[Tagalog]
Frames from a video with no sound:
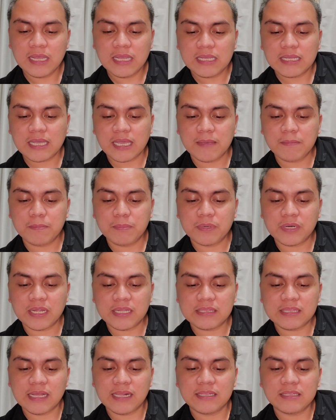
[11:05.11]
Kay
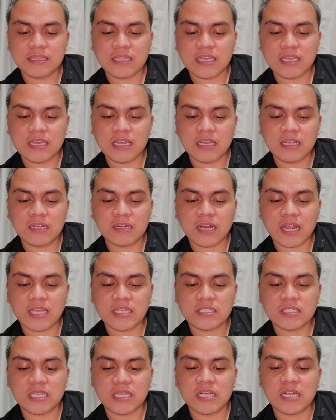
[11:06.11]
Brett Altia
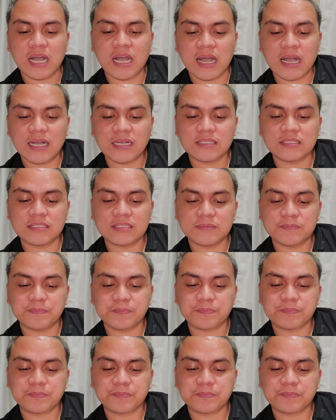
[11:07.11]
Gracie Gox.